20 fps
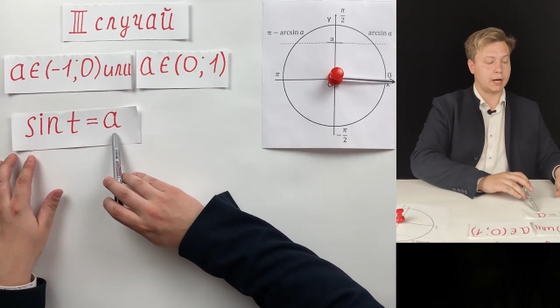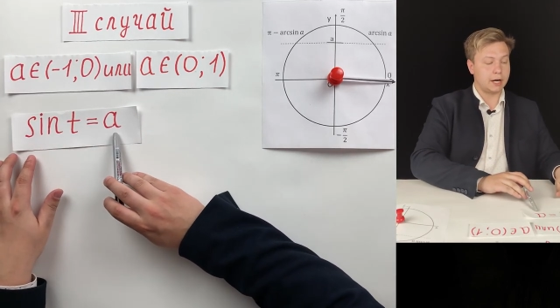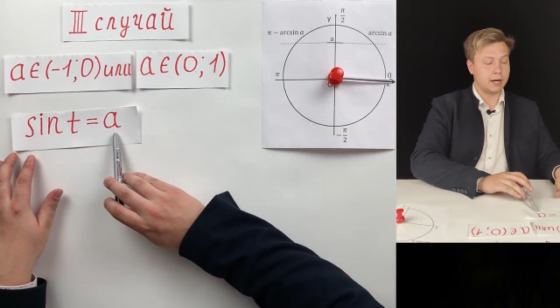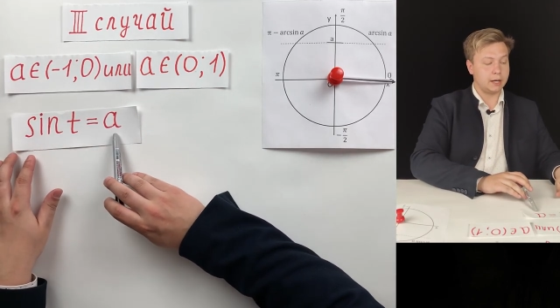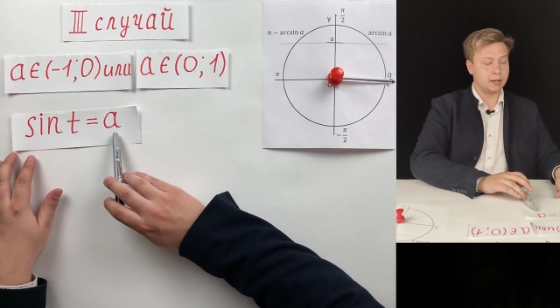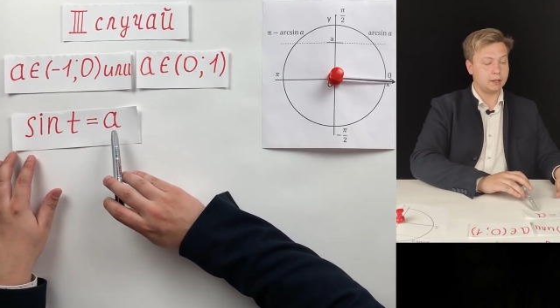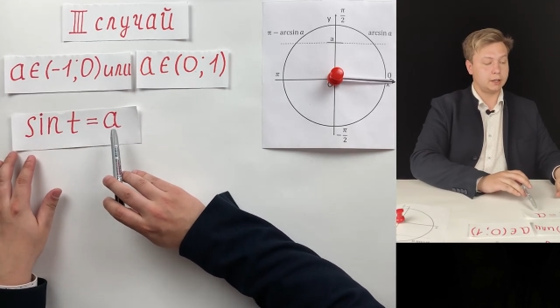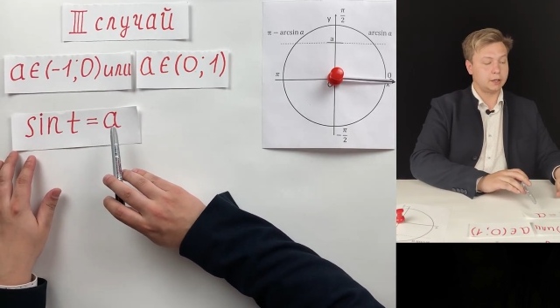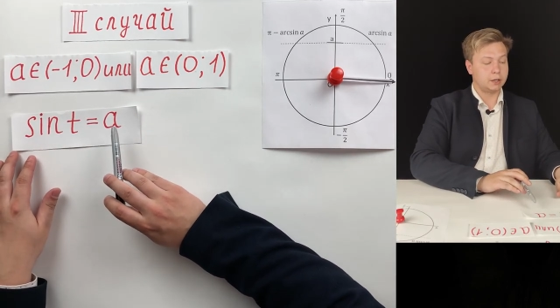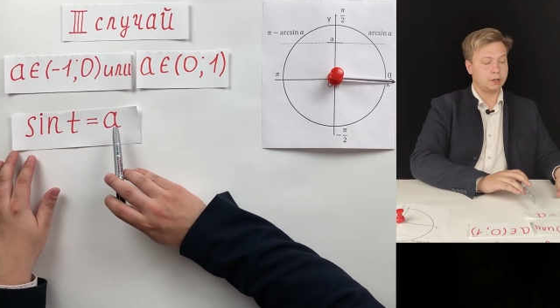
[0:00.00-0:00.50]

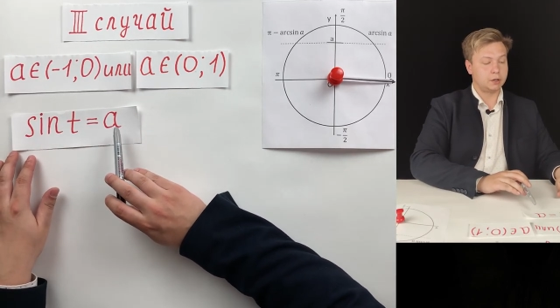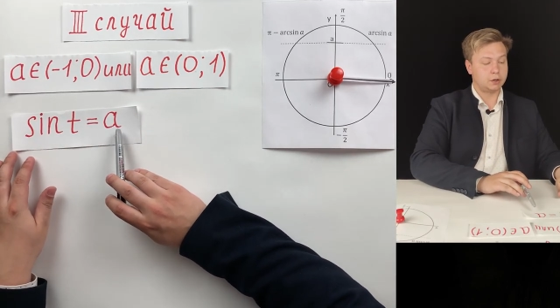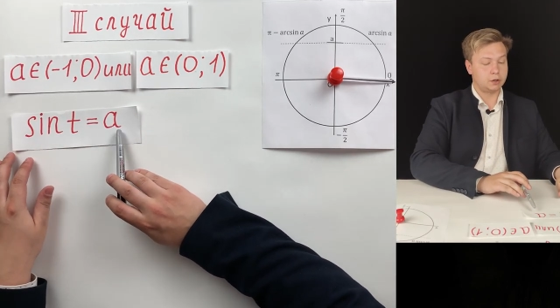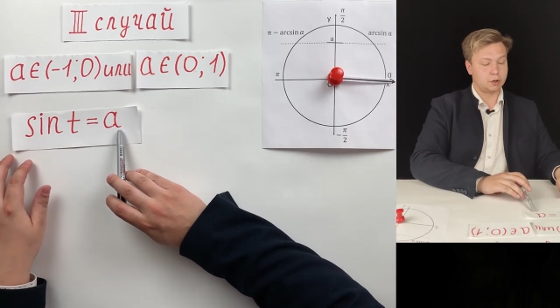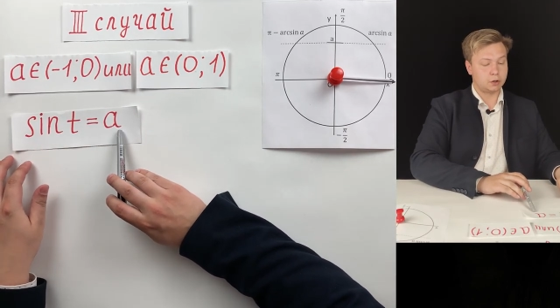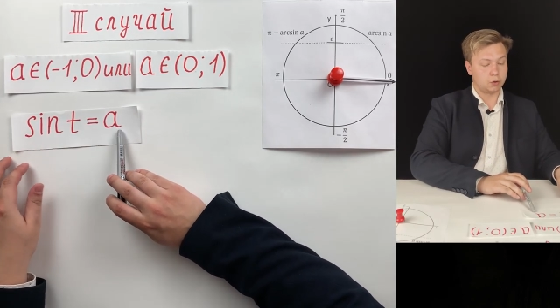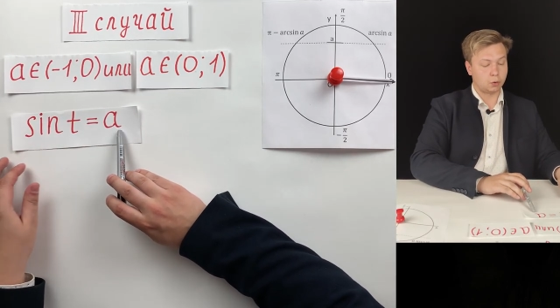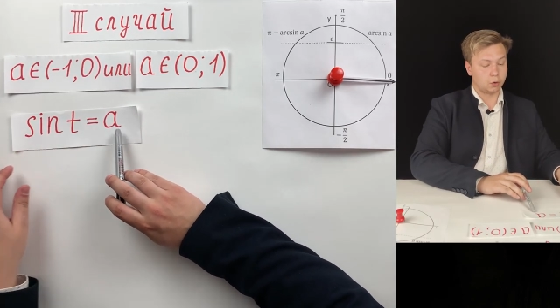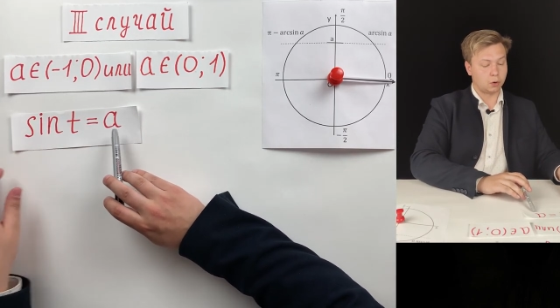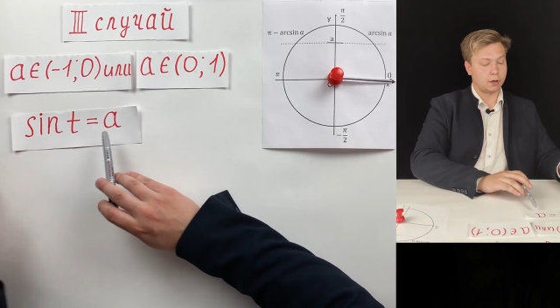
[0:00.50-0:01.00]
А,
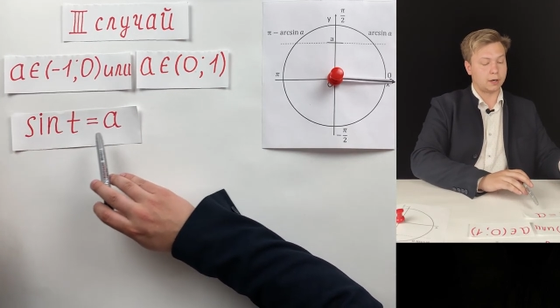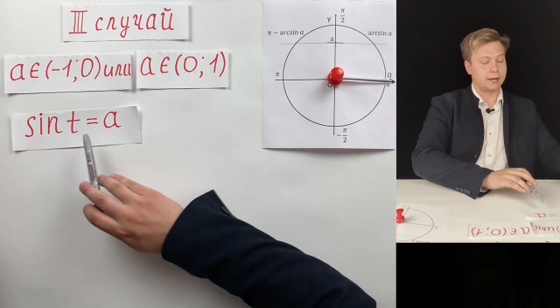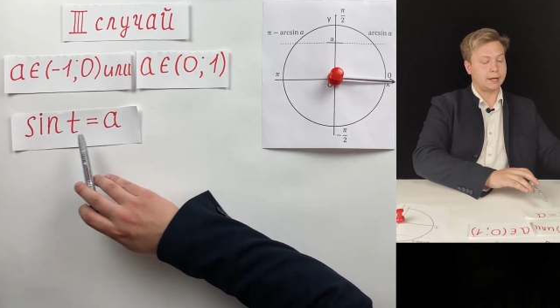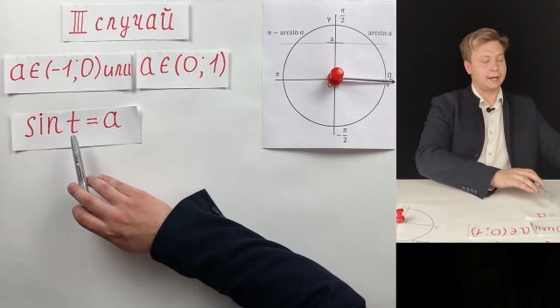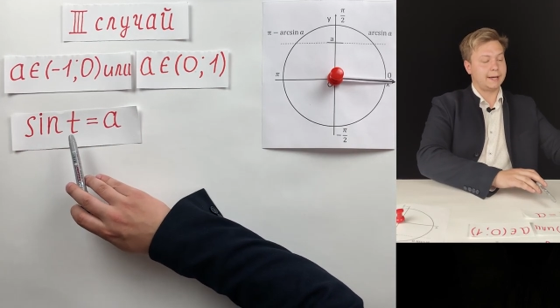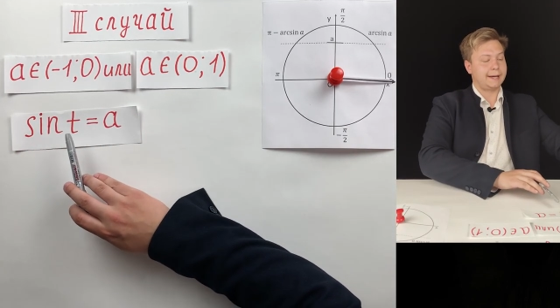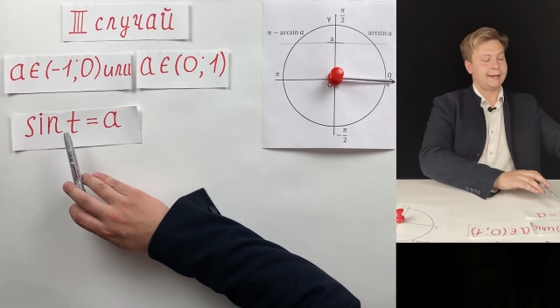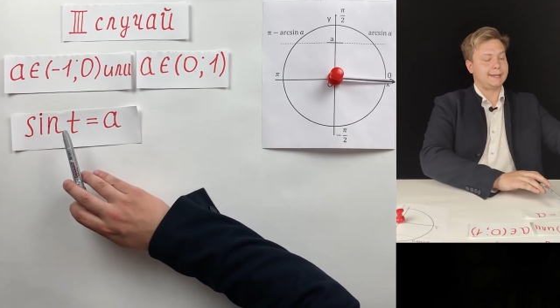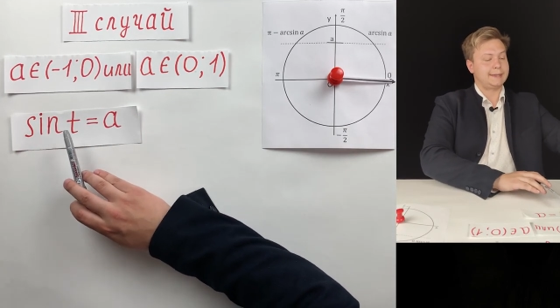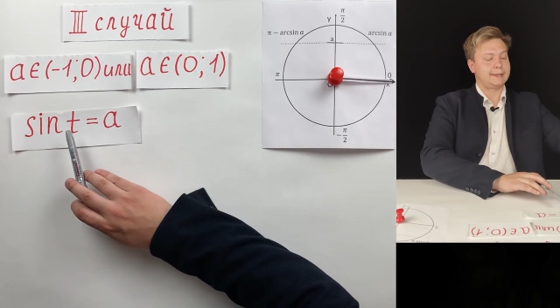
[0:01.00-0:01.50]
то
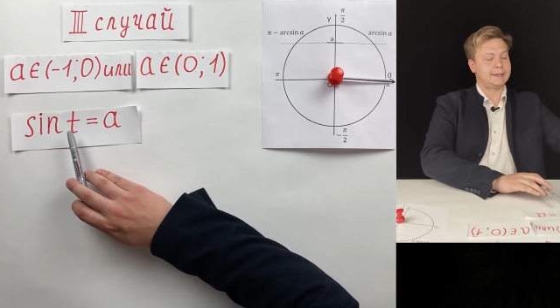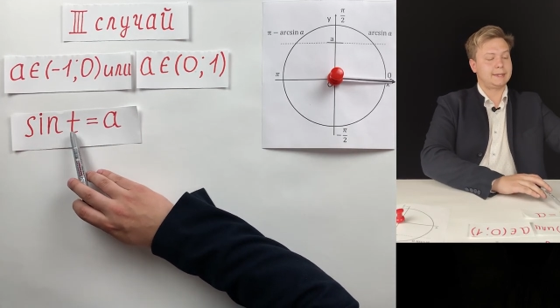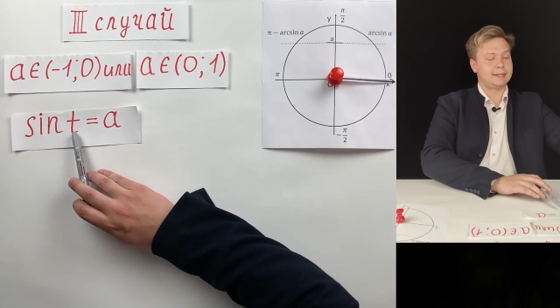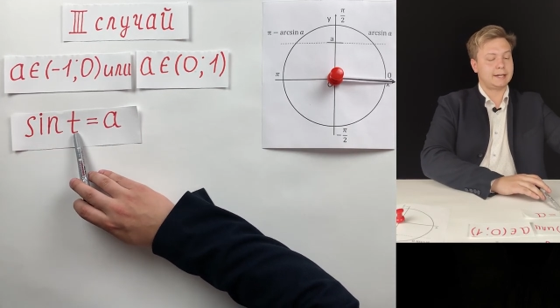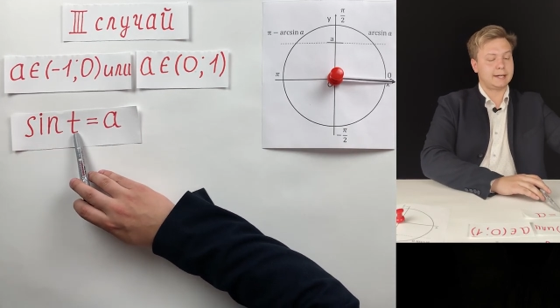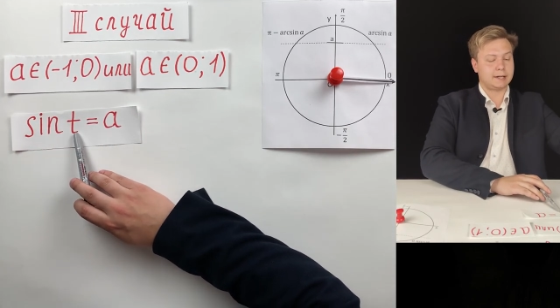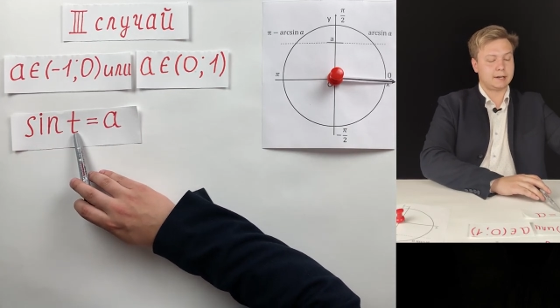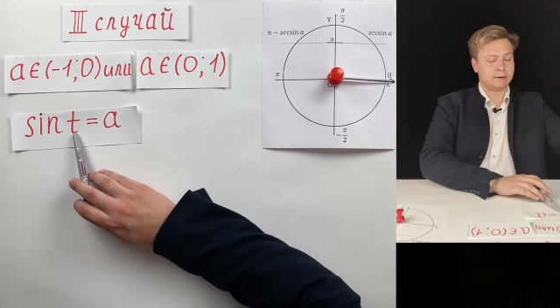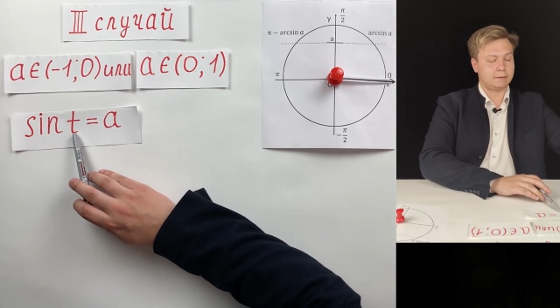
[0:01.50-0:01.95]
t